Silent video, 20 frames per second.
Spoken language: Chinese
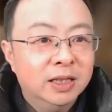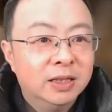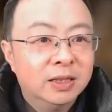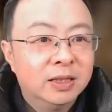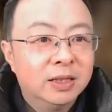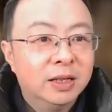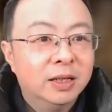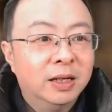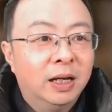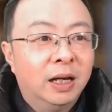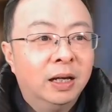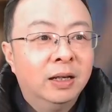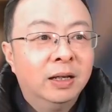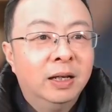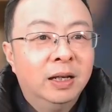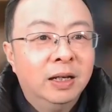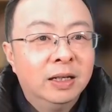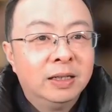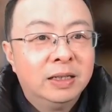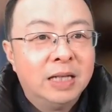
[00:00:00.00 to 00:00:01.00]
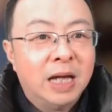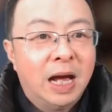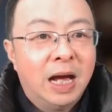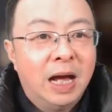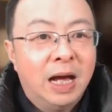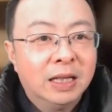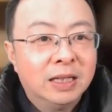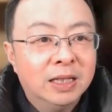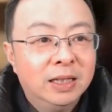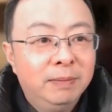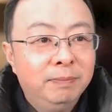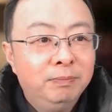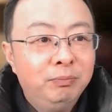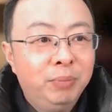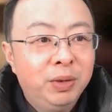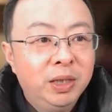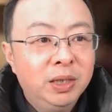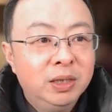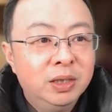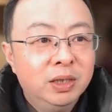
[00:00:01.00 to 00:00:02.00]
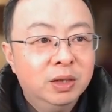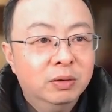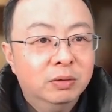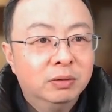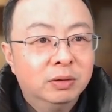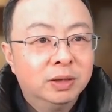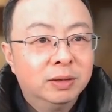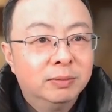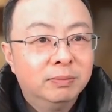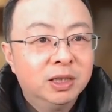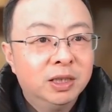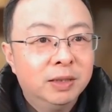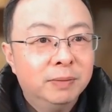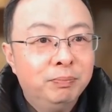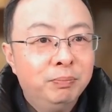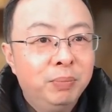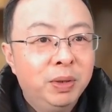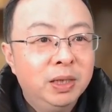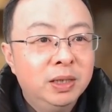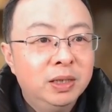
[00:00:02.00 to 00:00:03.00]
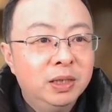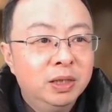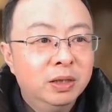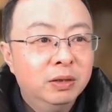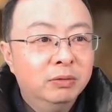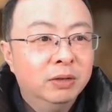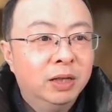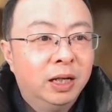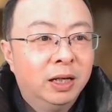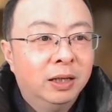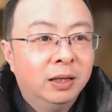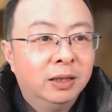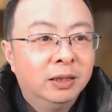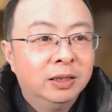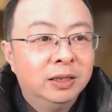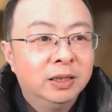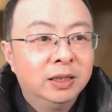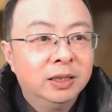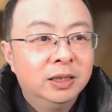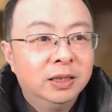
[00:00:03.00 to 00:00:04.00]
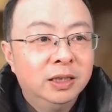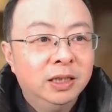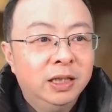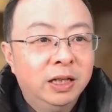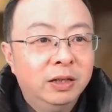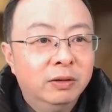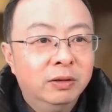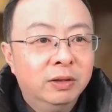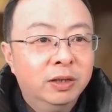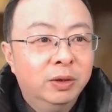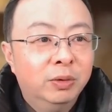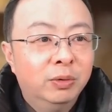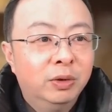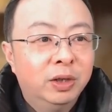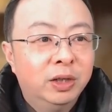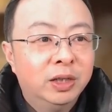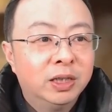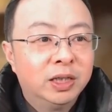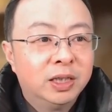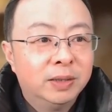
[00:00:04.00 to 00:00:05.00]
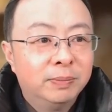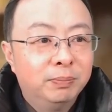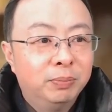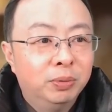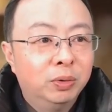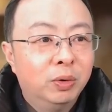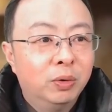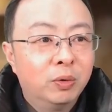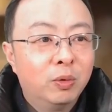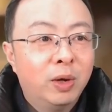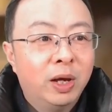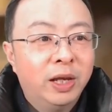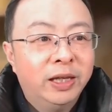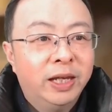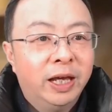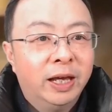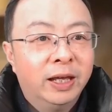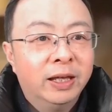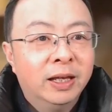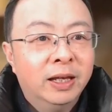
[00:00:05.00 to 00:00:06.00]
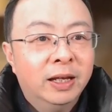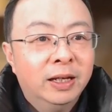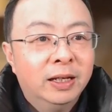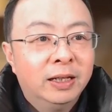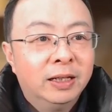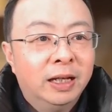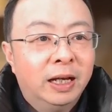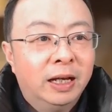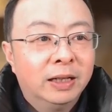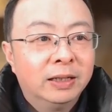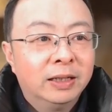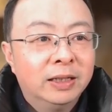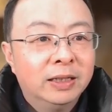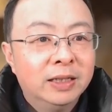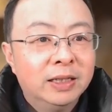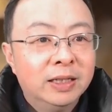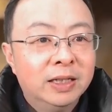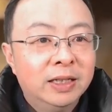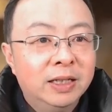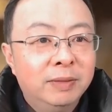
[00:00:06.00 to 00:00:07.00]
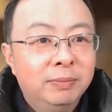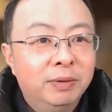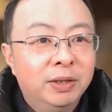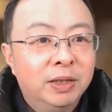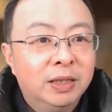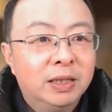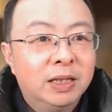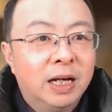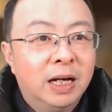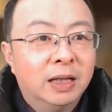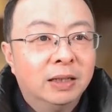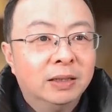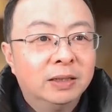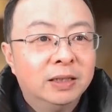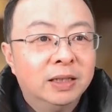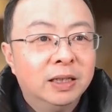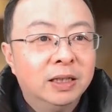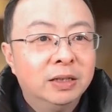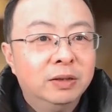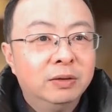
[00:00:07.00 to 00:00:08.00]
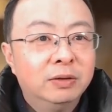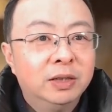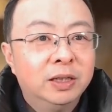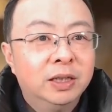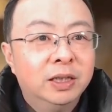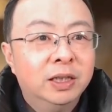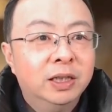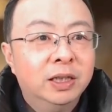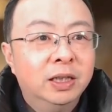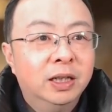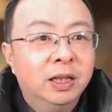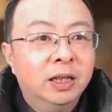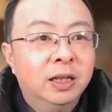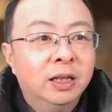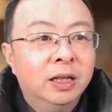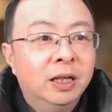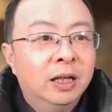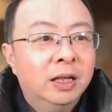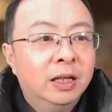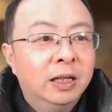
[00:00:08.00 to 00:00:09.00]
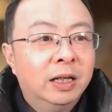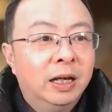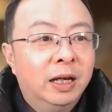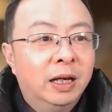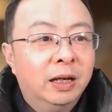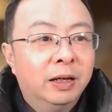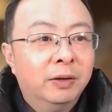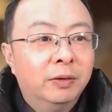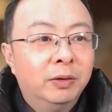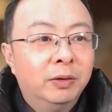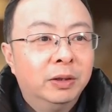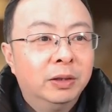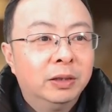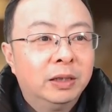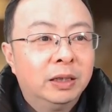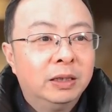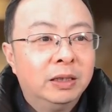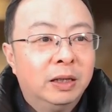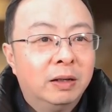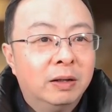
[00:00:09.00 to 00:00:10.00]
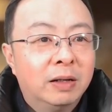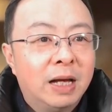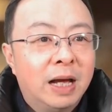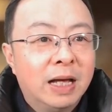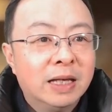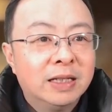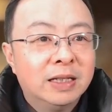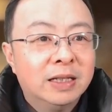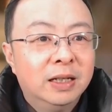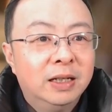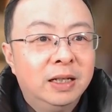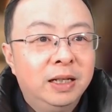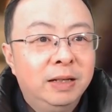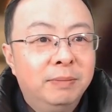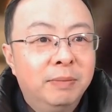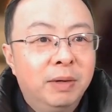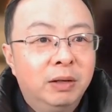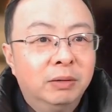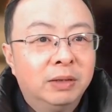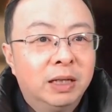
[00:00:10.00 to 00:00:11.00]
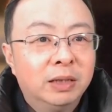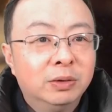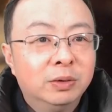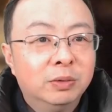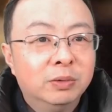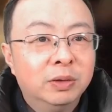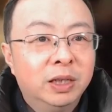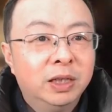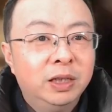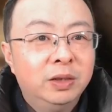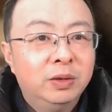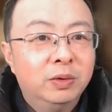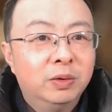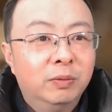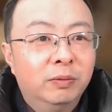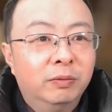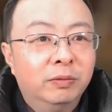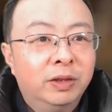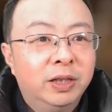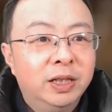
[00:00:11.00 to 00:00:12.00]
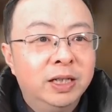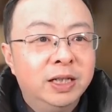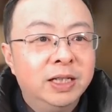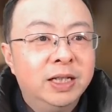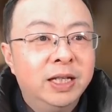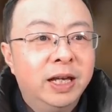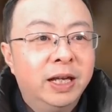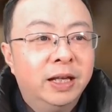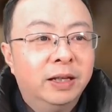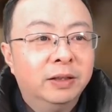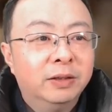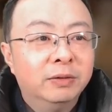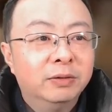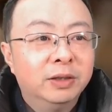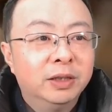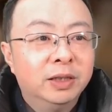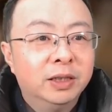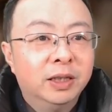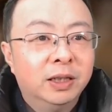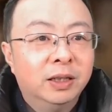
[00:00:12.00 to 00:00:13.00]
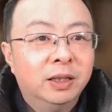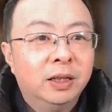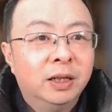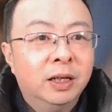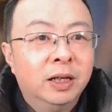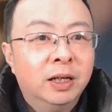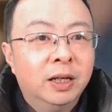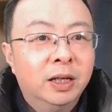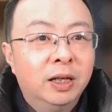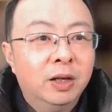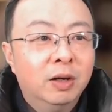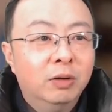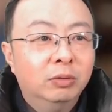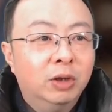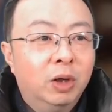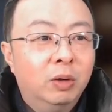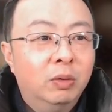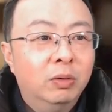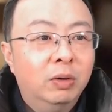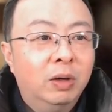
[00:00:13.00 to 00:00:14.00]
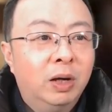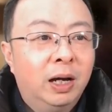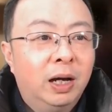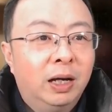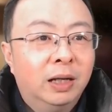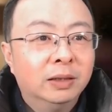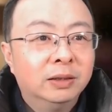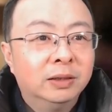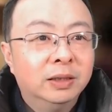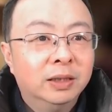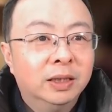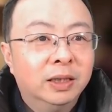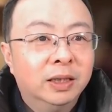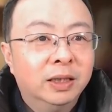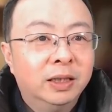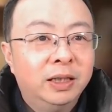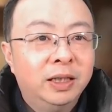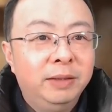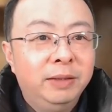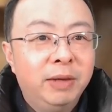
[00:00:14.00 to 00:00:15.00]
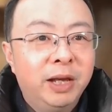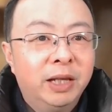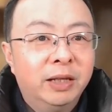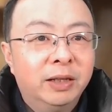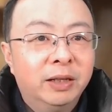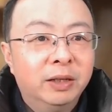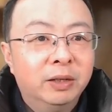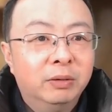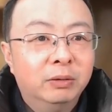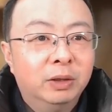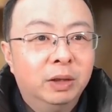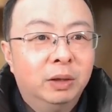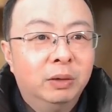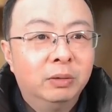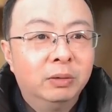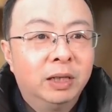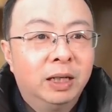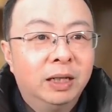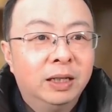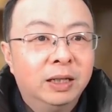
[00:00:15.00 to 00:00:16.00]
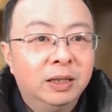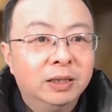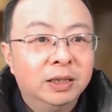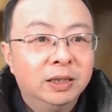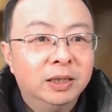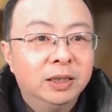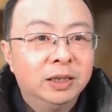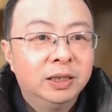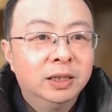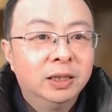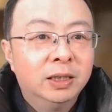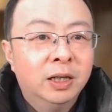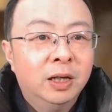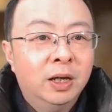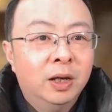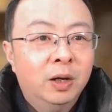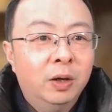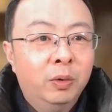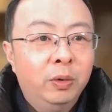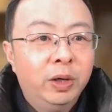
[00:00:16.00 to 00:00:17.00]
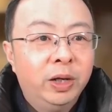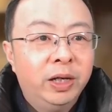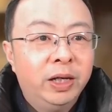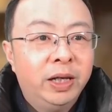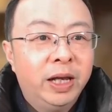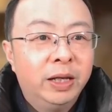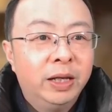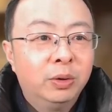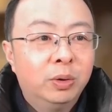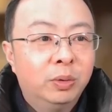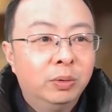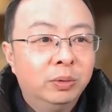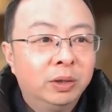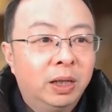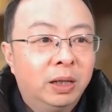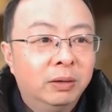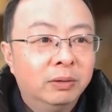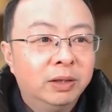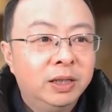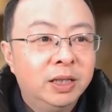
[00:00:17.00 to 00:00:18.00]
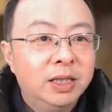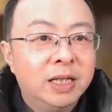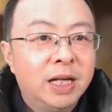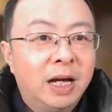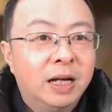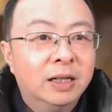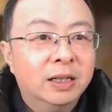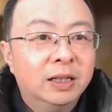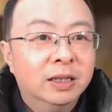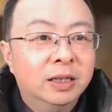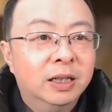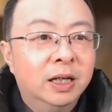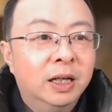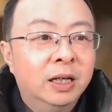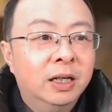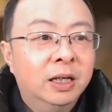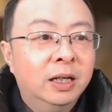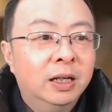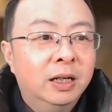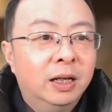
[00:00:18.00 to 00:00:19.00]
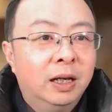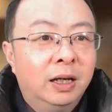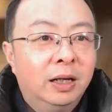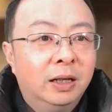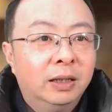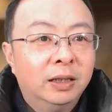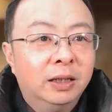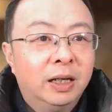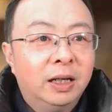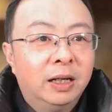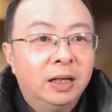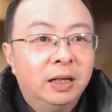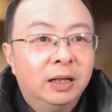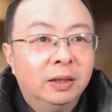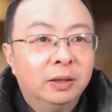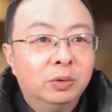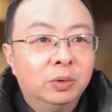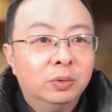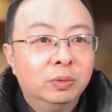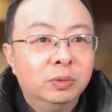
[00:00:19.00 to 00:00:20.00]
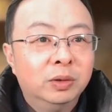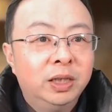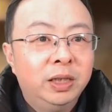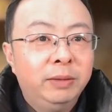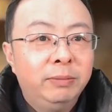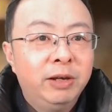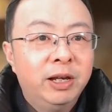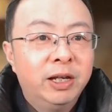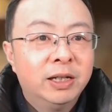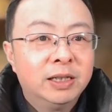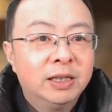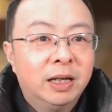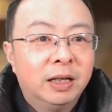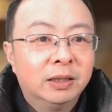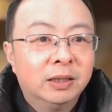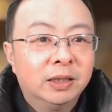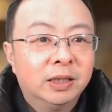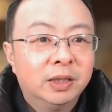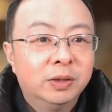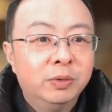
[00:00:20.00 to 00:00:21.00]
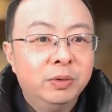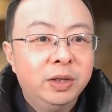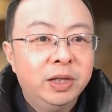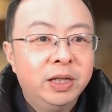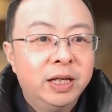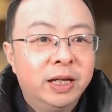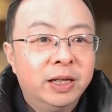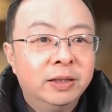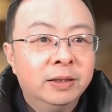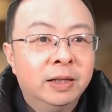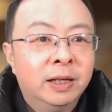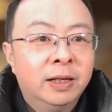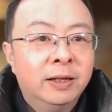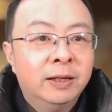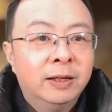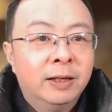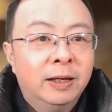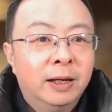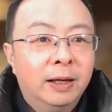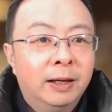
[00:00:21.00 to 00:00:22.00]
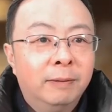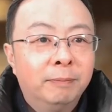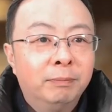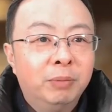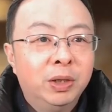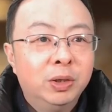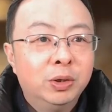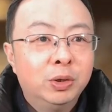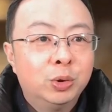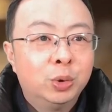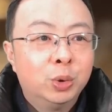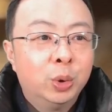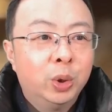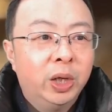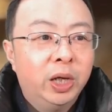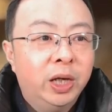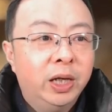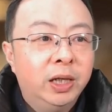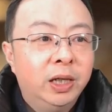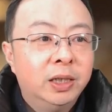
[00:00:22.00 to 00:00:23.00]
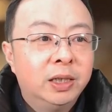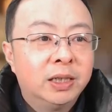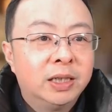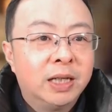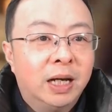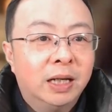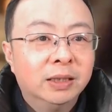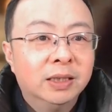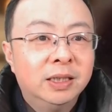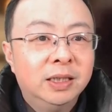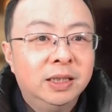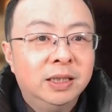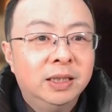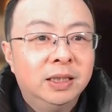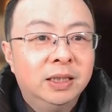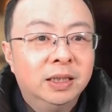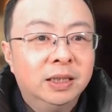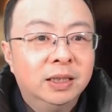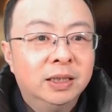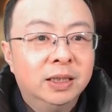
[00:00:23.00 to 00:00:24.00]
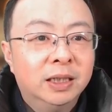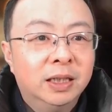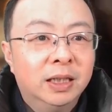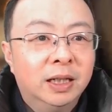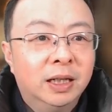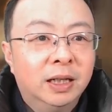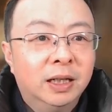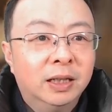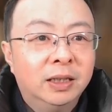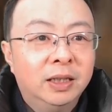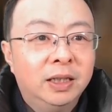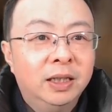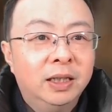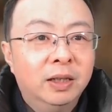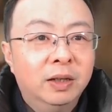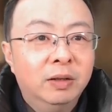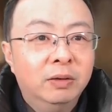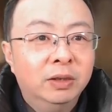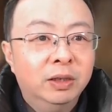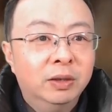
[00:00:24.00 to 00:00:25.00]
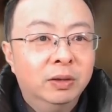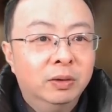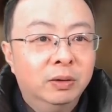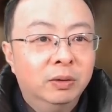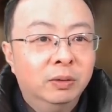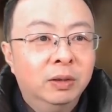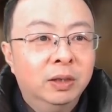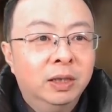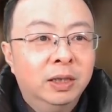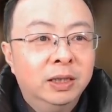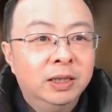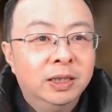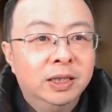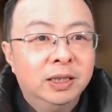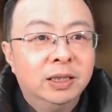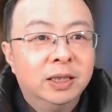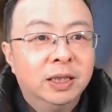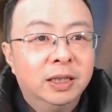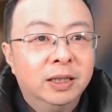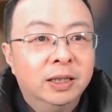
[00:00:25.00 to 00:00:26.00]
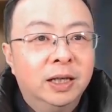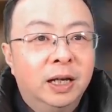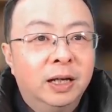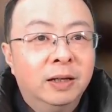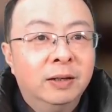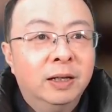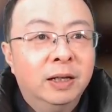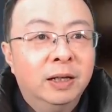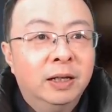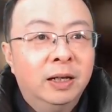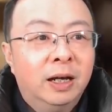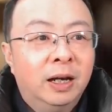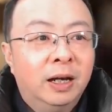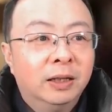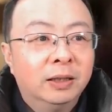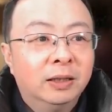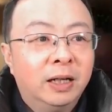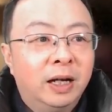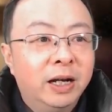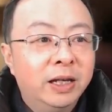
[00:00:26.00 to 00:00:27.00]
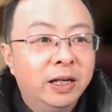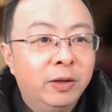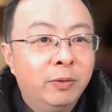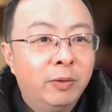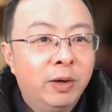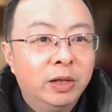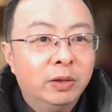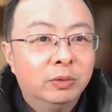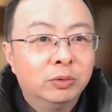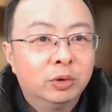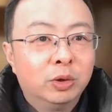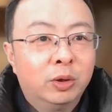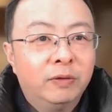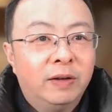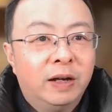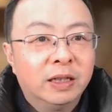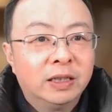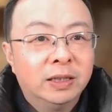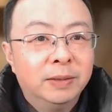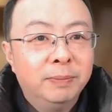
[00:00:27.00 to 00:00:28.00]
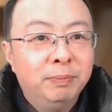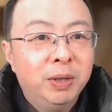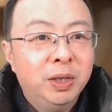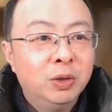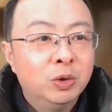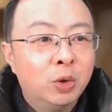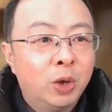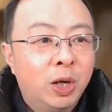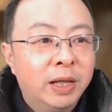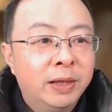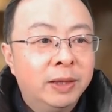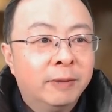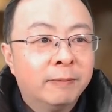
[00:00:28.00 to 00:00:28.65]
色啊，“贾青冰臼，什么是“冰臼呢？其实也有很多人持不同观点啊，但是基本上这就是。呃，叫喀斯特地貌当中的一种体现，就是漏斗啊，这个地面的漏斗，它其实会连通到地下河啊。那从地面上石灰岩啊被水长期的这个滴漏以后形成的啊。当然，另外一种说法是冰川